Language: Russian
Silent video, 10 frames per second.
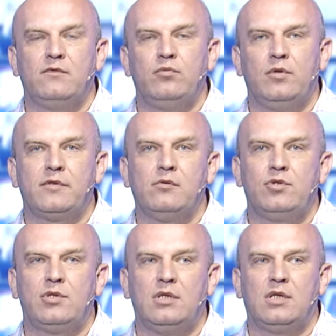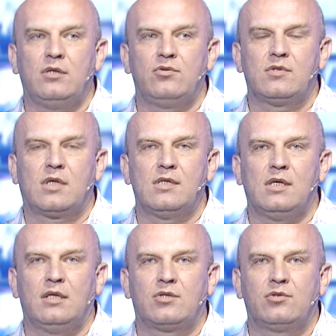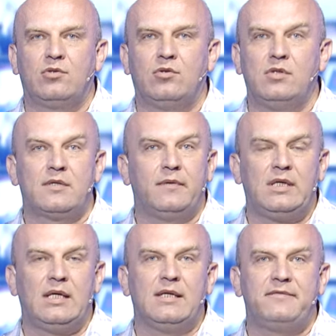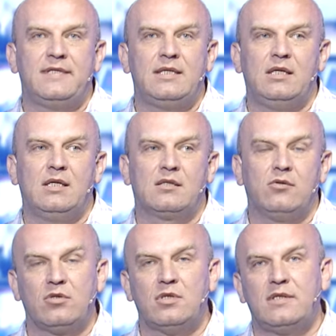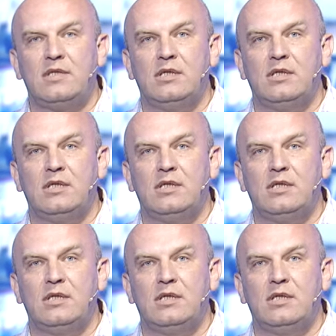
В любом случае, хочу сказать, что несмотря на все сложности,